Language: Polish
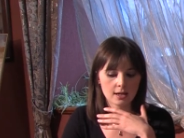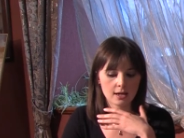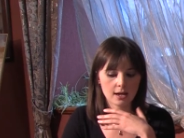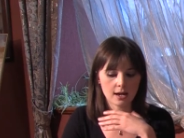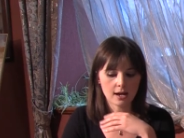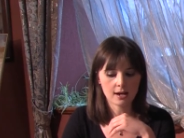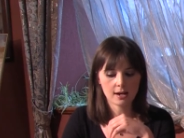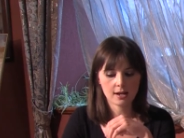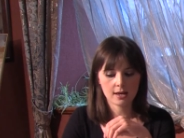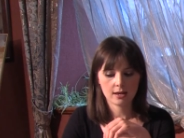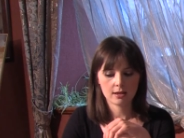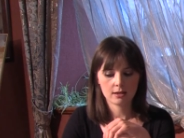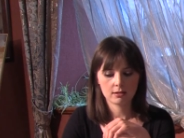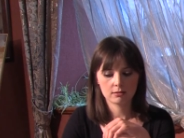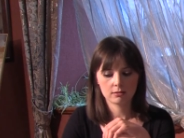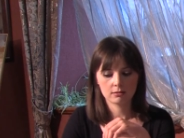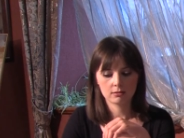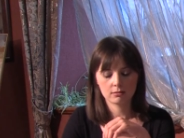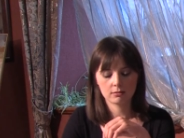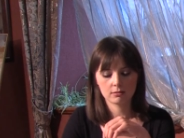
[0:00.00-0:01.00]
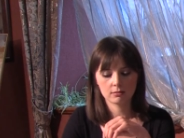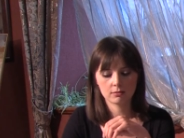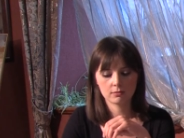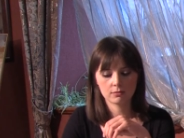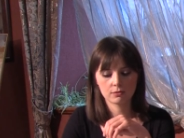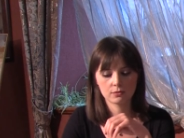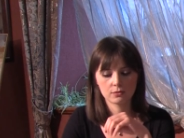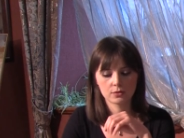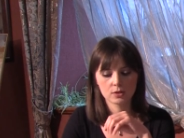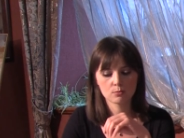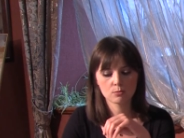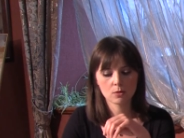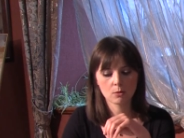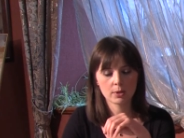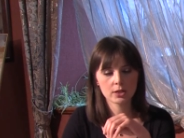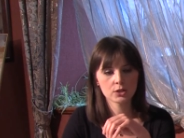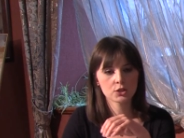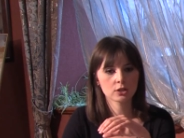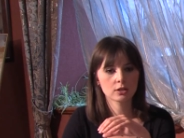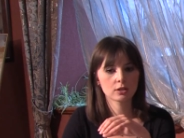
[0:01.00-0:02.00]
ale w tym
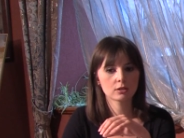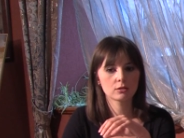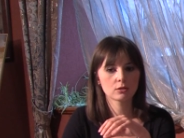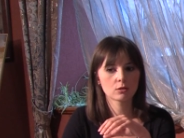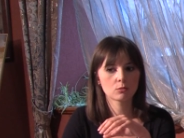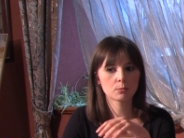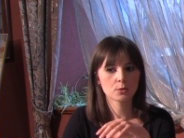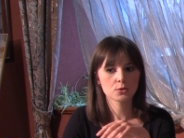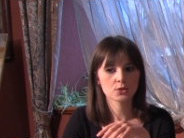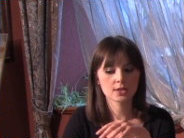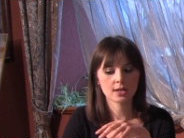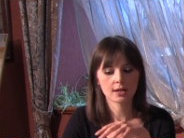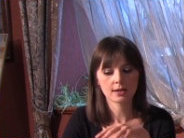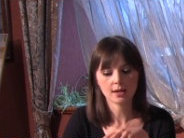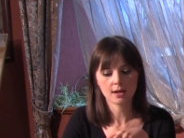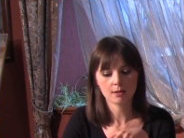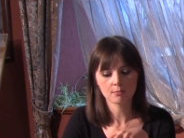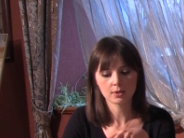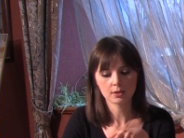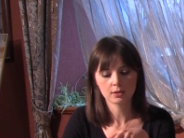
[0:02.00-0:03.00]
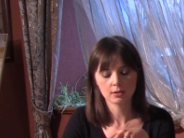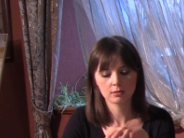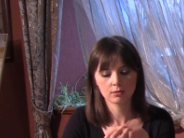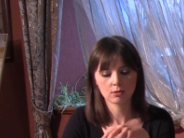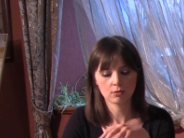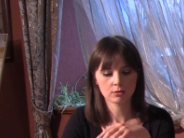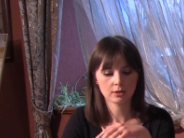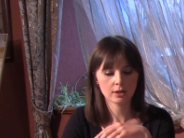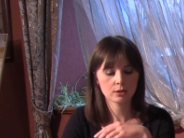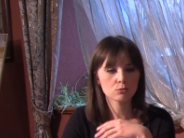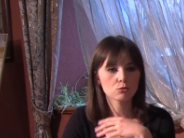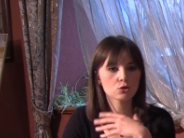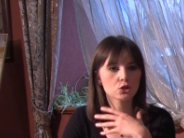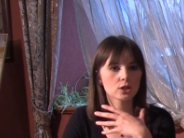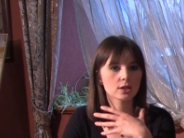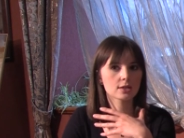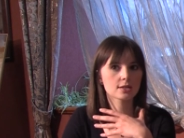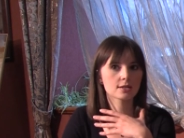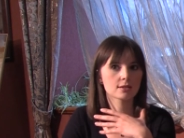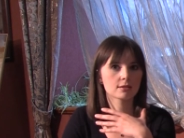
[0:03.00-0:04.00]
momencie, kiedy ją poznajemy, no ona już
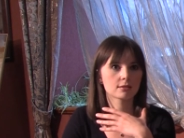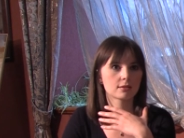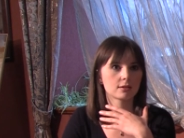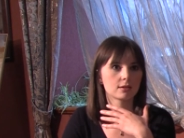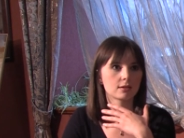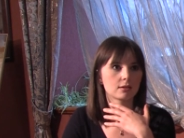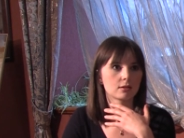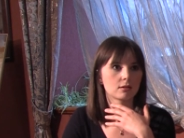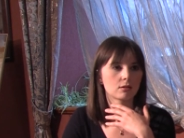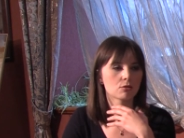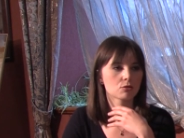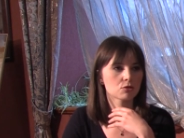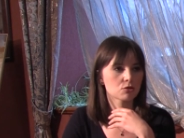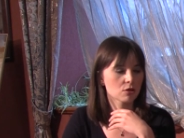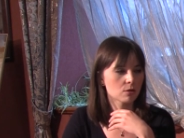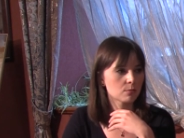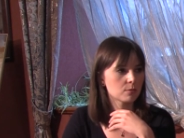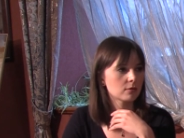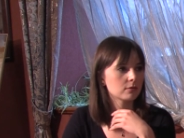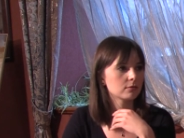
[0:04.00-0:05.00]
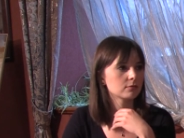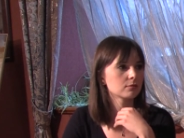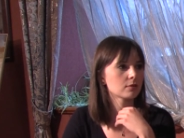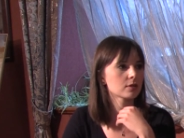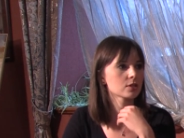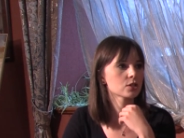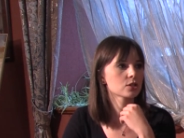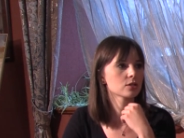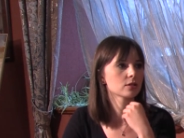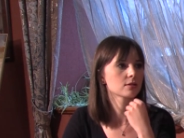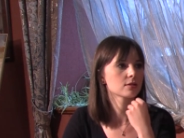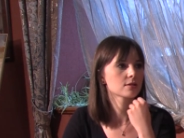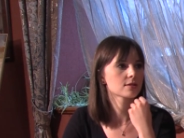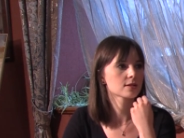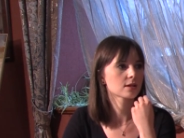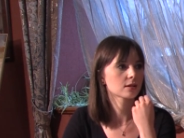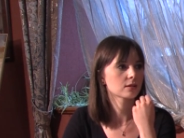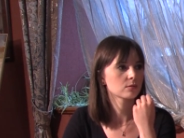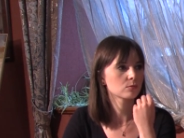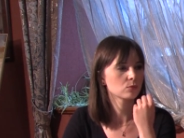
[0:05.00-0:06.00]
jest osobą właśnie z
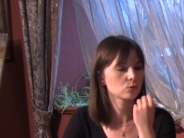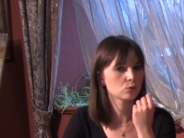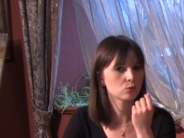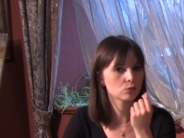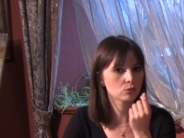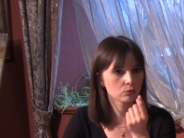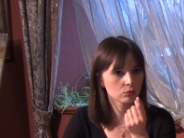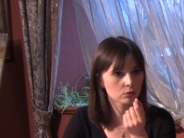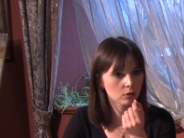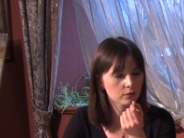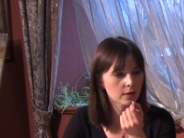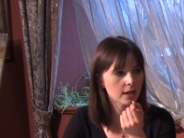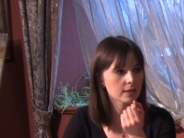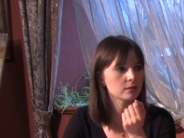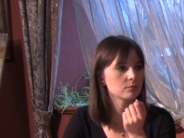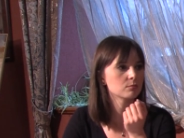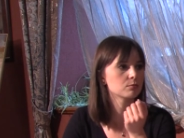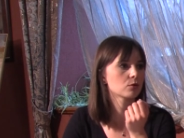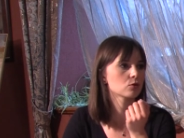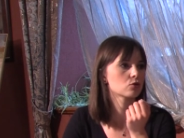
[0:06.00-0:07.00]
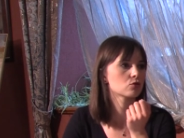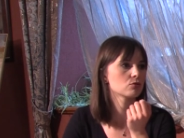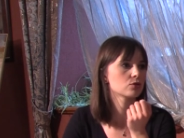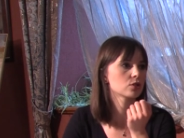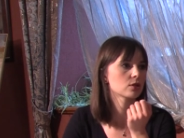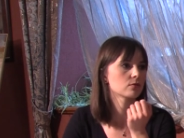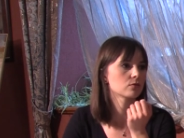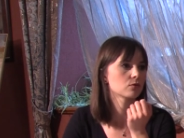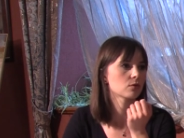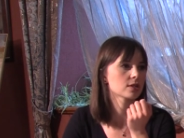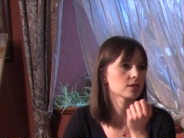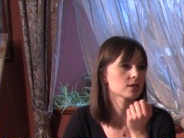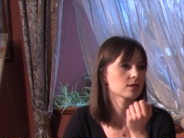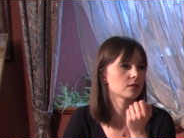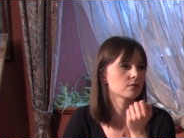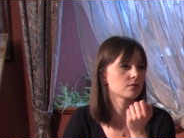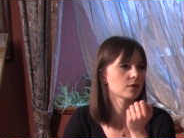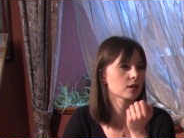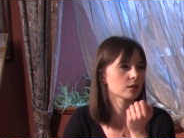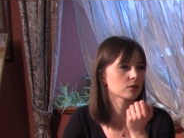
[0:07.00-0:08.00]
takim ugruntowanym poczuciem
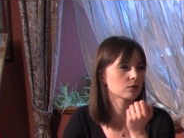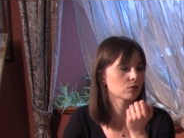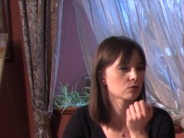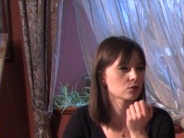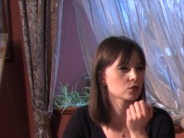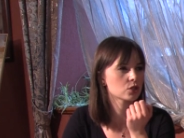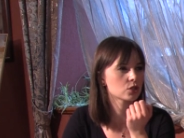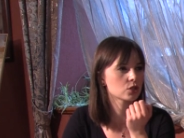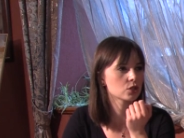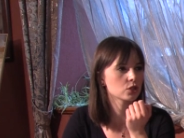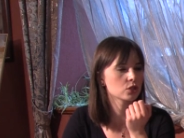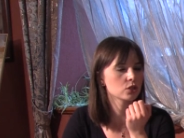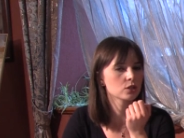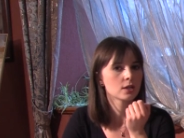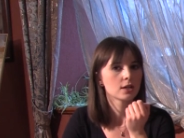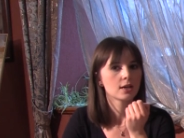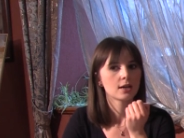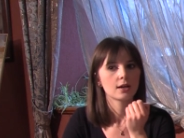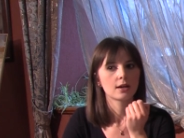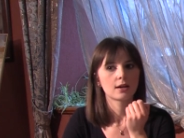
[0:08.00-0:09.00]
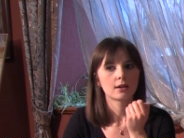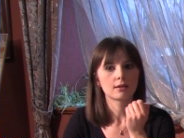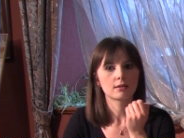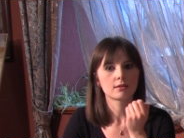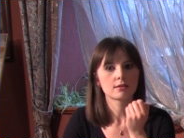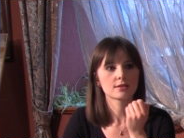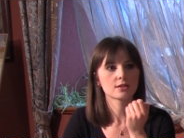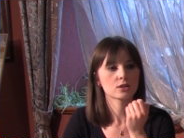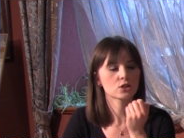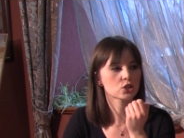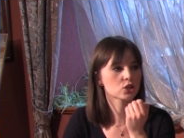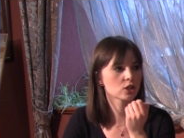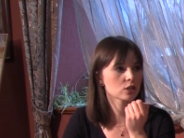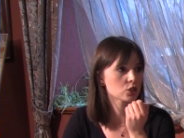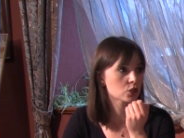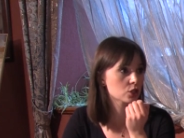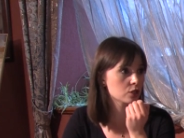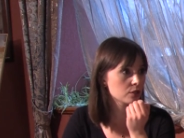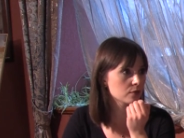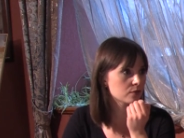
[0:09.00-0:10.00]
własnej tak. wartości. Tak E, ze
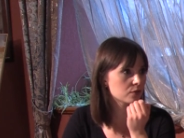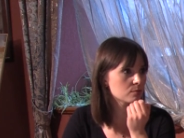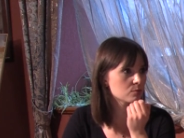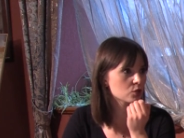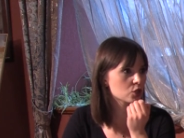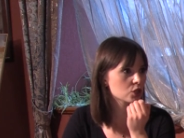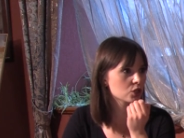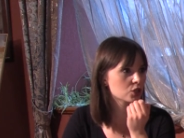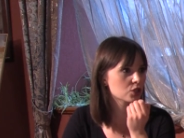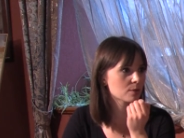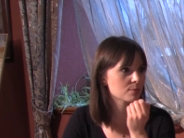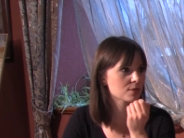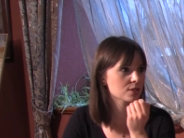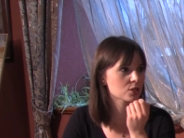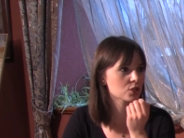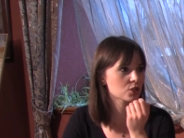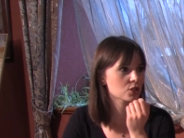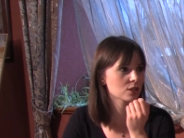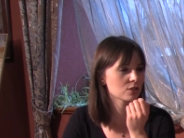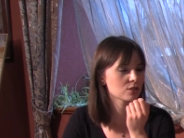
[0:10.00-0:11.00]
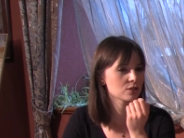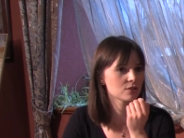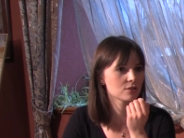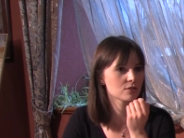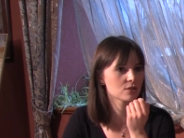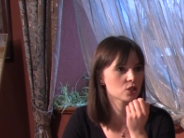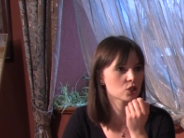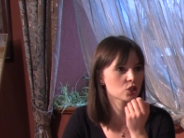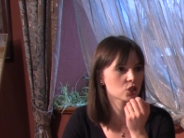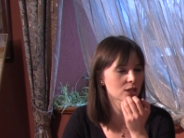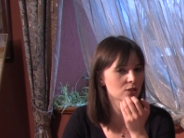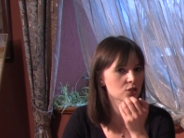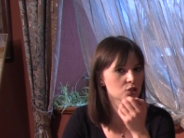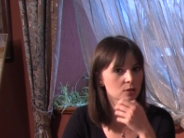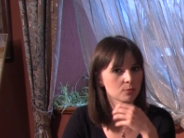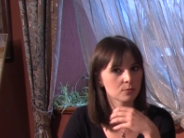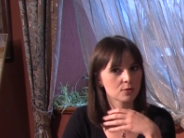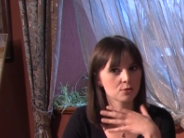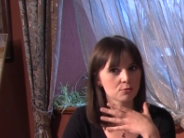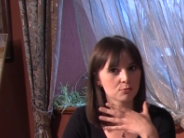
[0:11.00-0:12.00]
szczęśliwym życiem, ze szczę- z
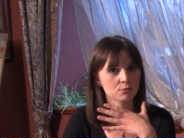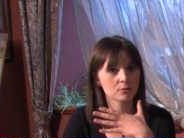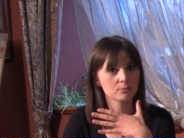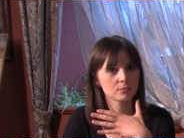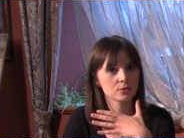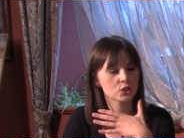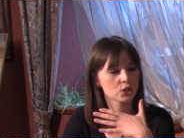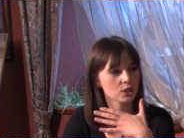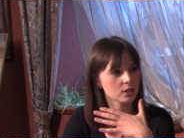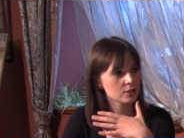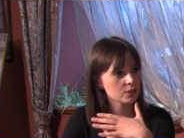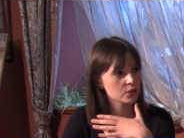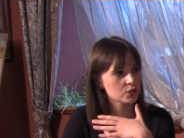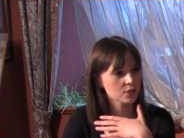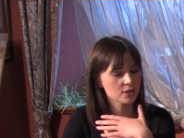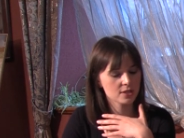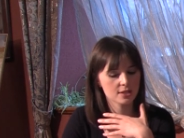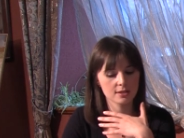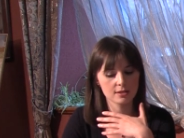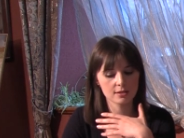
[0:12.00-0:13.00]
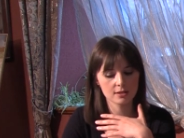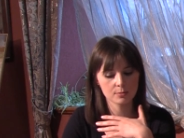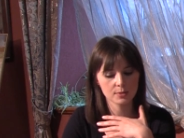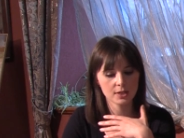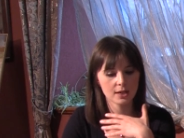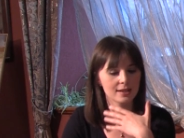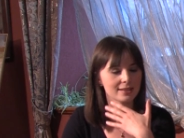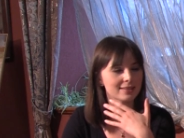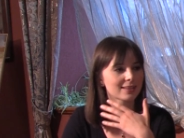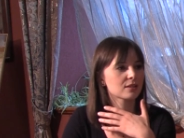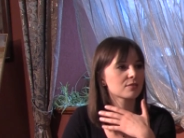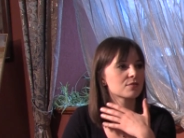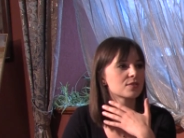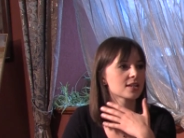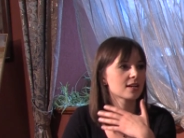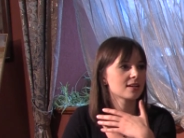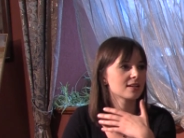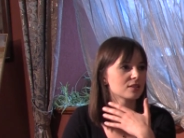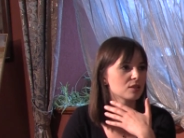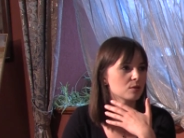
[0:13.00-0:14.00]
szczęściem, z którym dzieli się z innymi, ale tak
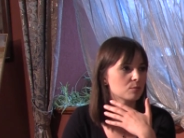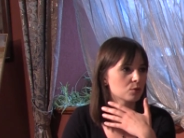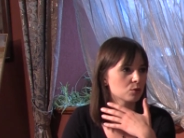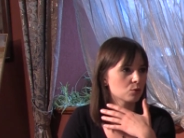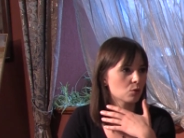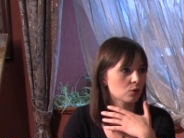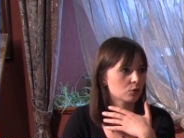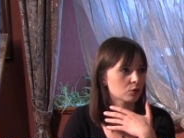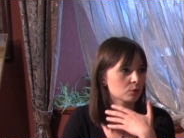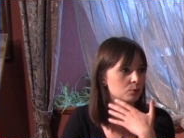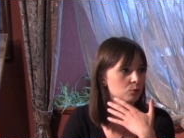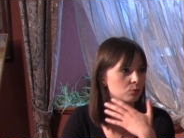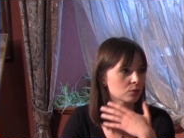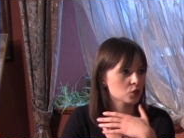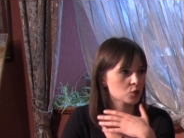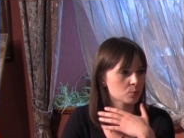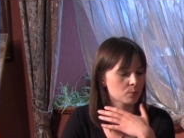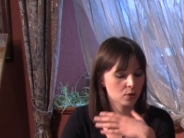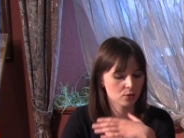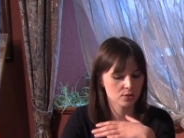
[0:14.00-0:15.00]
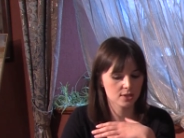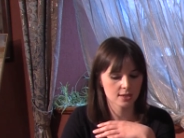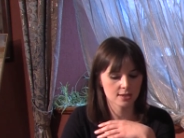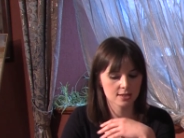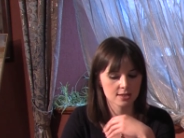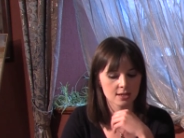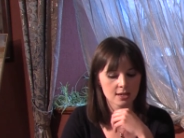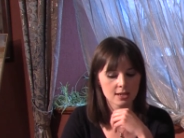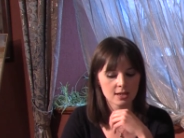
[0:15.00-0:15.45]
wcale nie było, to był też proces.